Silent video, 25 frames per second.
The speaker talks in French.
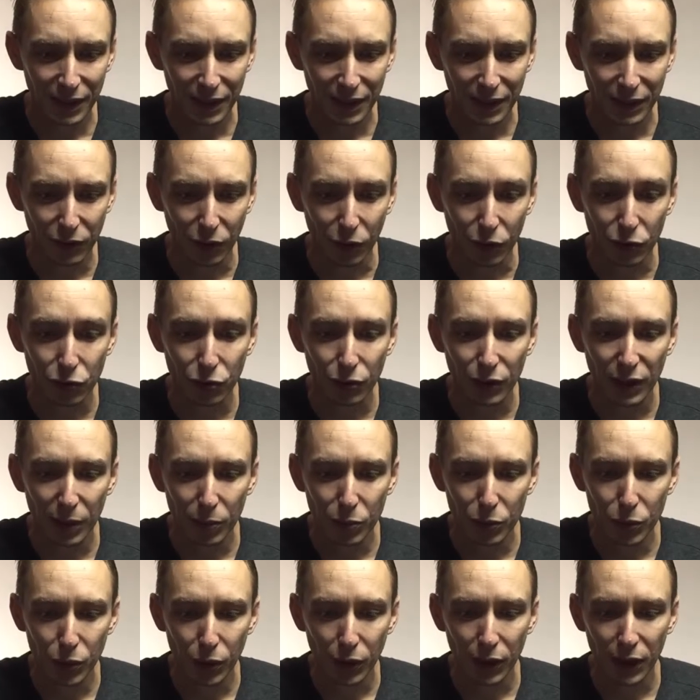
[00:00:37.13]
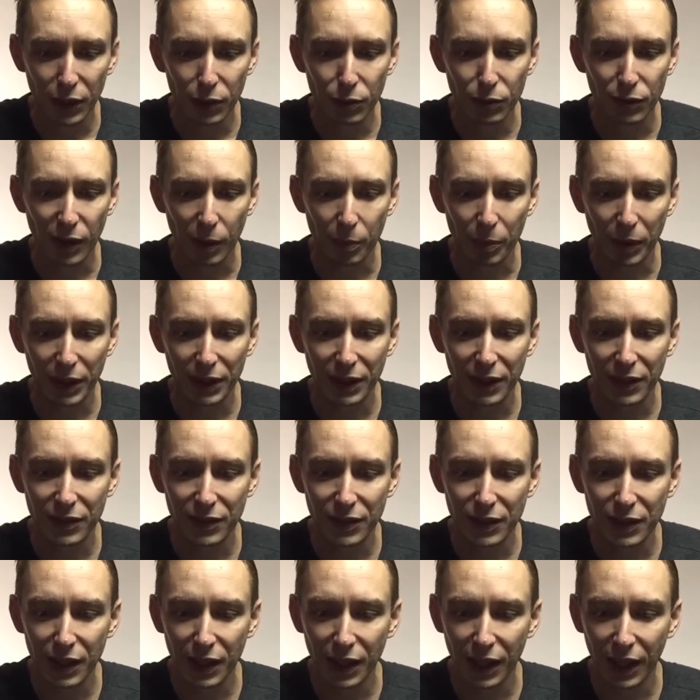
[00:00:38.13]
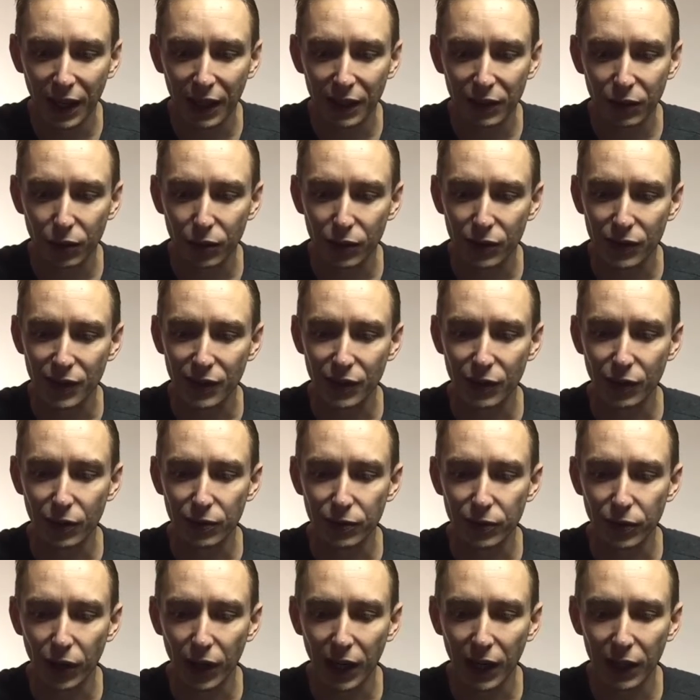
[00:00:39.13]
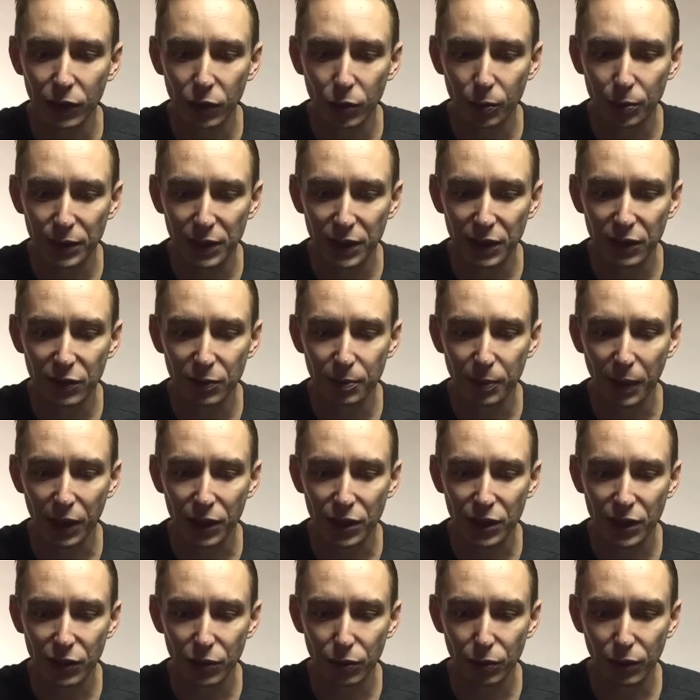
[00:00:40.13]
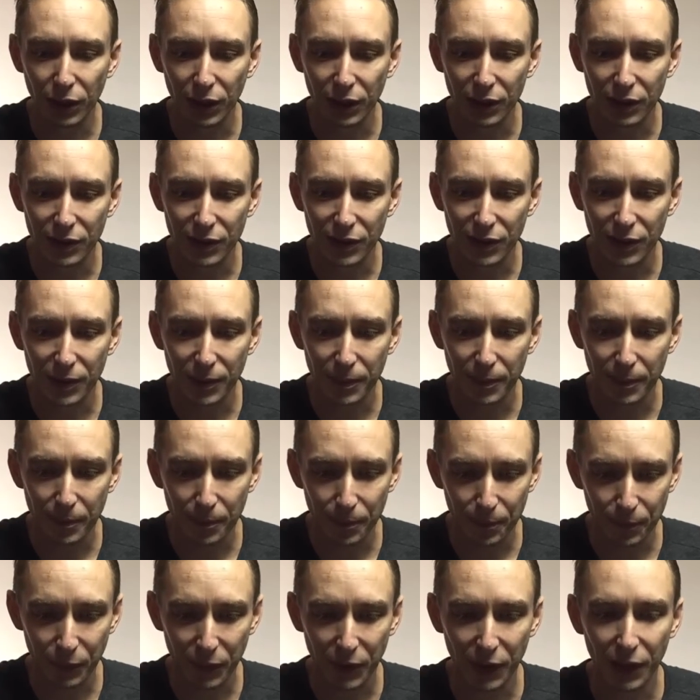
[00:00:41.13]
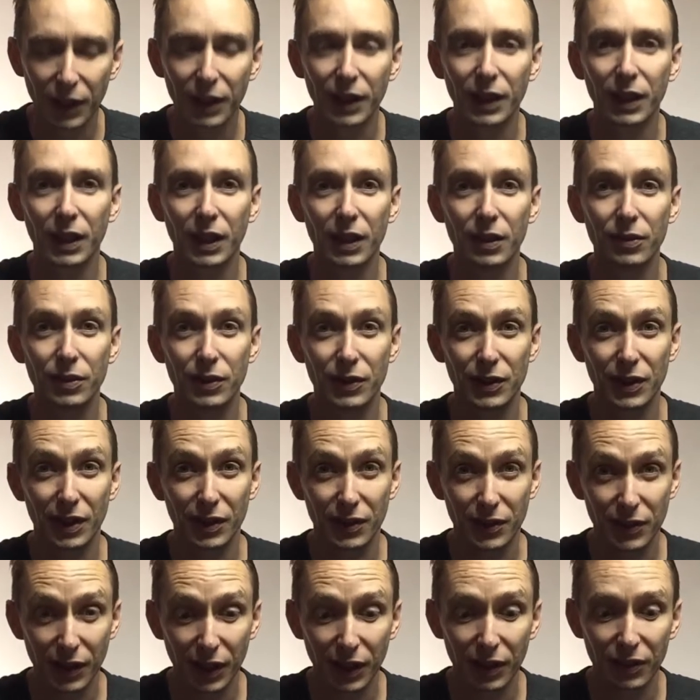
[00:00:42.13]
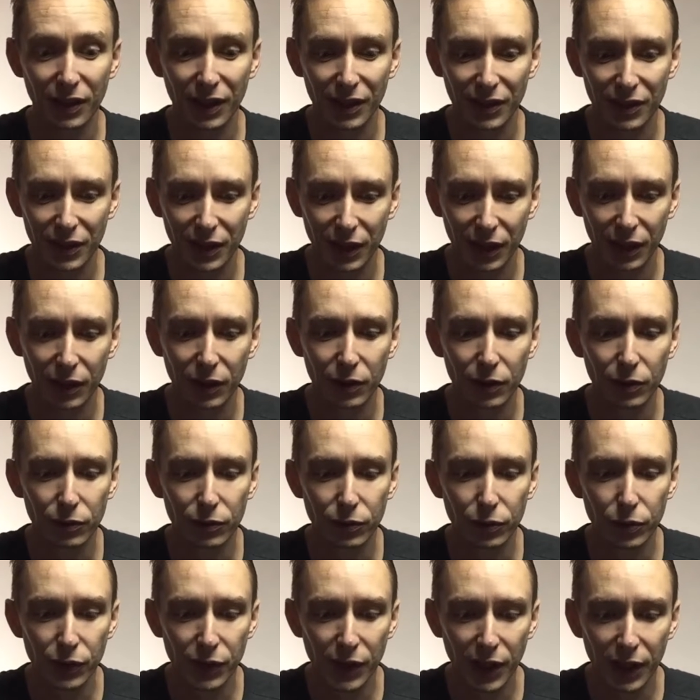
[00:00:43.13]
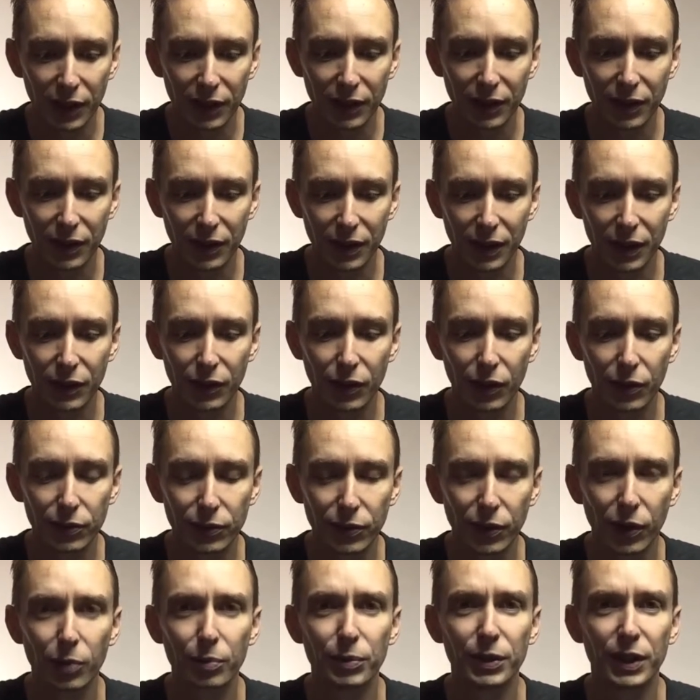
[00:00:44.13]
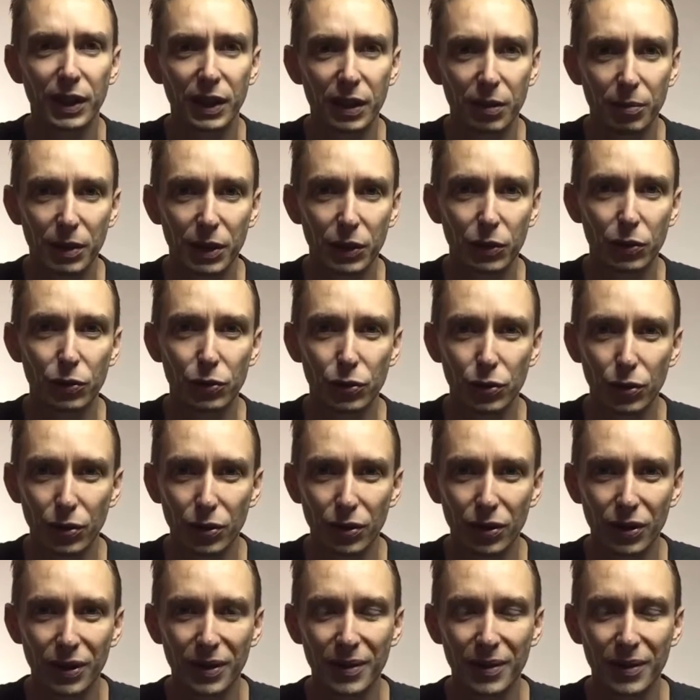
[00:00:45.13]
Dans son amour, il nous a prédestinés à être ses enfants adoptifs par Jésus-Christ. Et Ephésiens 5, verset 1, Vous êtes les enfants bien-aimés de Dieu.